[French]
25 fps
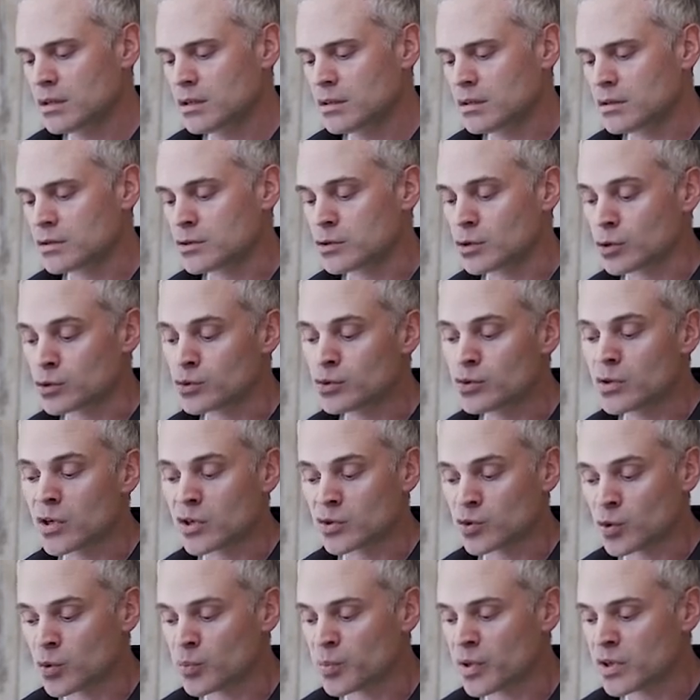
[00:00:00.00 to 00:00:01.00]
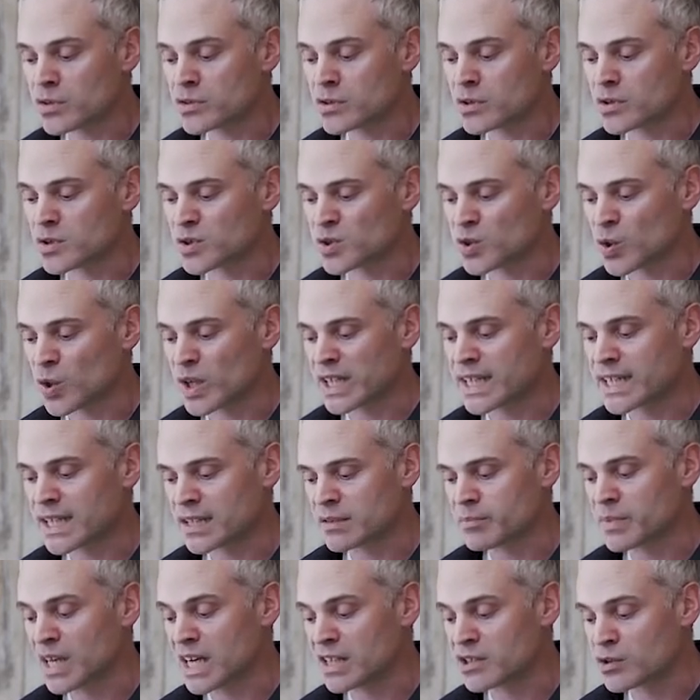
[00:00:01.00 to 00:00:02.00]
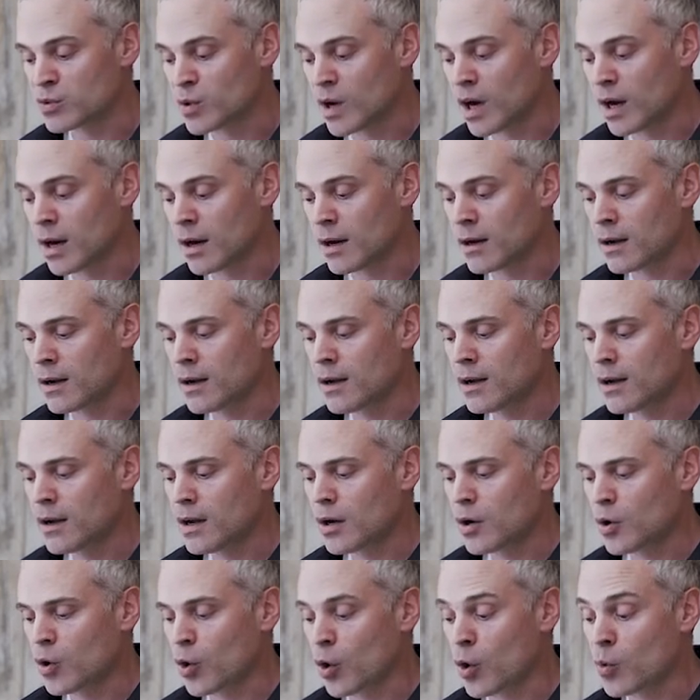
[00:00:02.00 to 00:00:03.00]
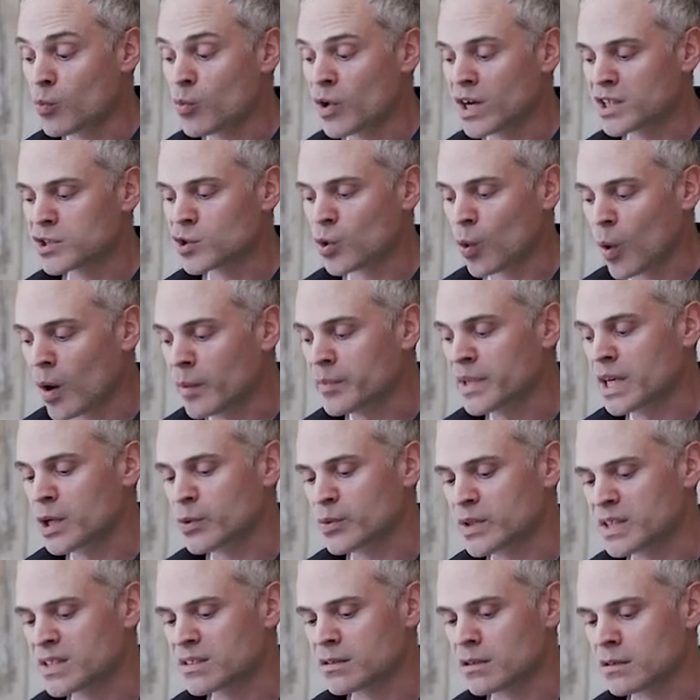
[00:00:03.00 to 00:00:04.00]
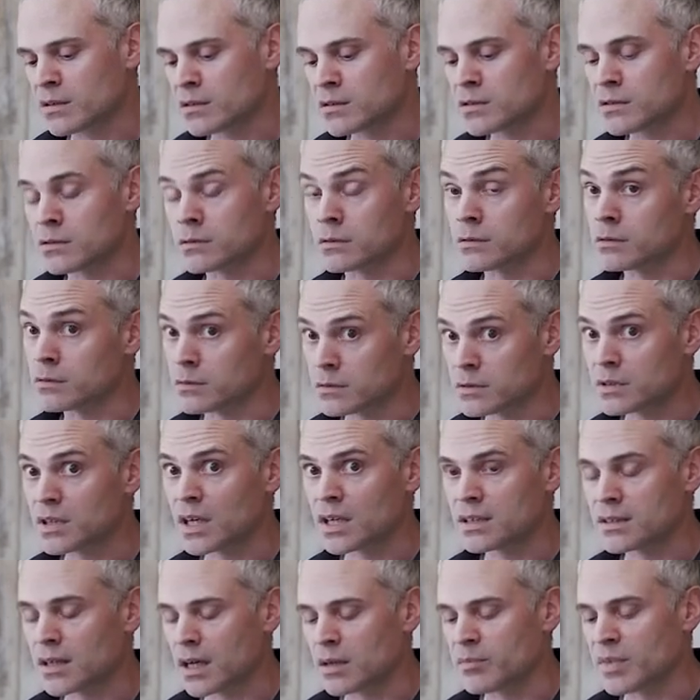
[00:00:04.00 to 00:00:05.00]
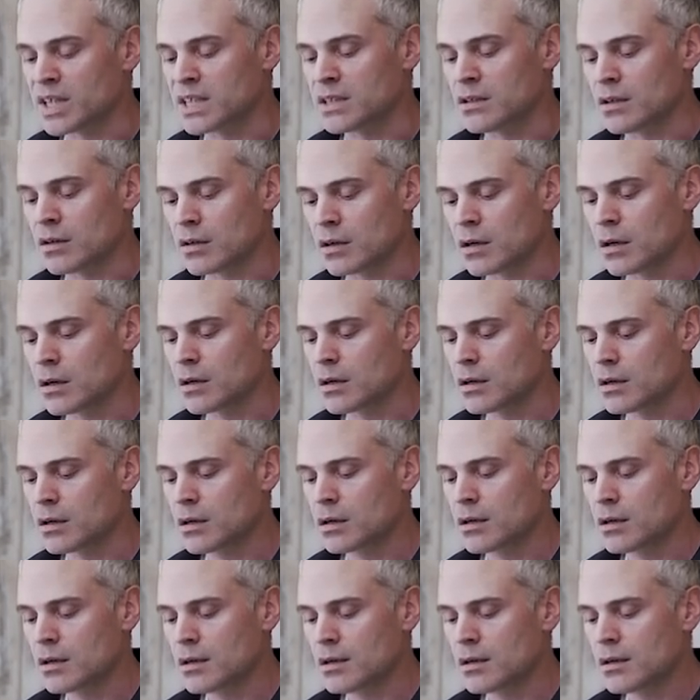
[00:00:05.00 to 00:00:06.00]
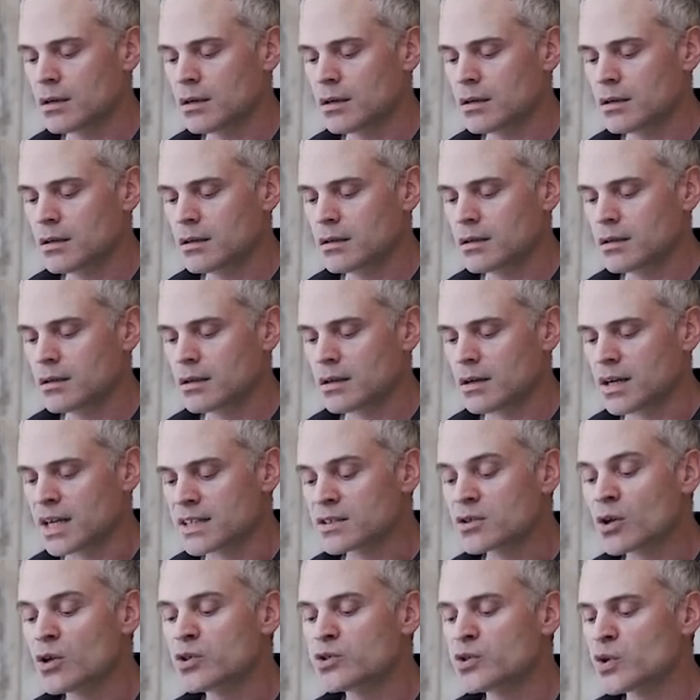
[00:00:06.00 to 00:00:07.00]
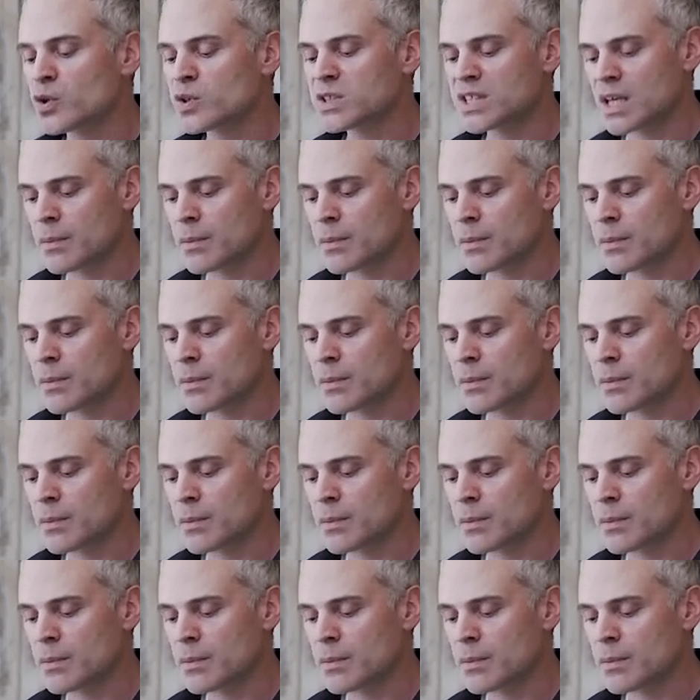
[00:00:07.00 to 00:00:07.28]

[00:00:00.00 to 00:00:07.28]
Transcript: surtout quand on pense que sur les 4000 toiles, au moins 3800 sont très très médiocres. La sculpture, c'est